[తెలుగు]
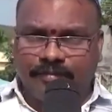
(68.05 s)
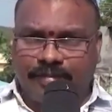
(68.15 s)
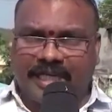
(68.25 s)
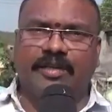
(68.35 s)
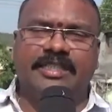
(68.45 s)

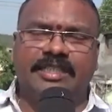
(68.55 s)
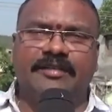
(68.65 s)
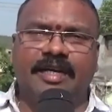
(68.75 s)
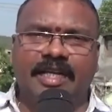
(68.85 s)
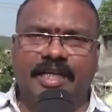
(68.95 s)
ప్రజలు
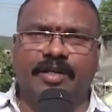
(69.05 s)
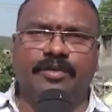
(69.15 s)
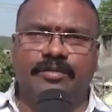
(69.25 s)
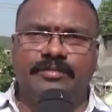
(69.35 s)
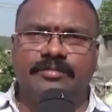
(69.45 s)
సిద్ధంగా లేరు
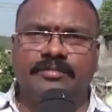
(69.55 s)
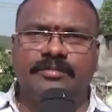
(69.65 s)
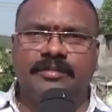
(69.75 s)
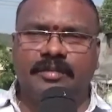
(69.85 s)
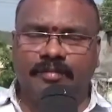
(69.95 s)

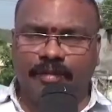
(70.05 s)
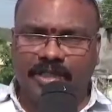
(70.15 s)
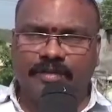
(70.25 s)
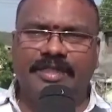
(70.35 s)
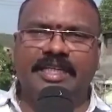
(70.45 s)

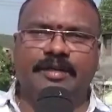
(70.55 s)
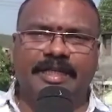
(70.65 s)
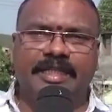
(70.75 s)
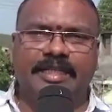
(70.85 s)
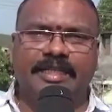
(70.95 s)
మొత్తం దీని
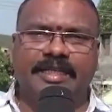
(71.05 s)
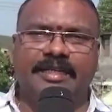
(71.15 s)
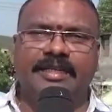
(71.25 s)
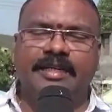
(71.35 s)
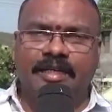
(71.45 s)
మీద ఏంటంటే
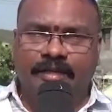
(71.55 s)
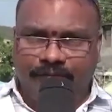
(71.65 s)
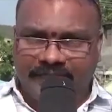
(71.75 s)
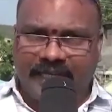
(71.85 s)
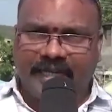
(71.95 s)

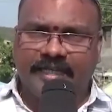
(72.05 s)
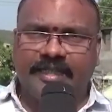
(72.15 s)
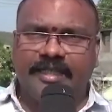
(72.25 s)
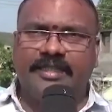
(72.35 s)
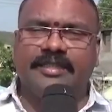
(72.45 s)
వ్యతిరేకత
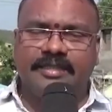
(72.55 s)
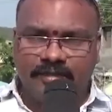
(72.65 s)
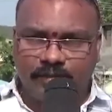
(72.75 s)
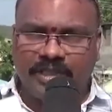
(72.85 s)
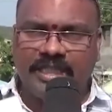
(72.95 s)
అనేది
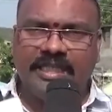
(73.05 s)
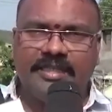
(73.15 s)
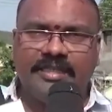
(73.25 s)
ఉంది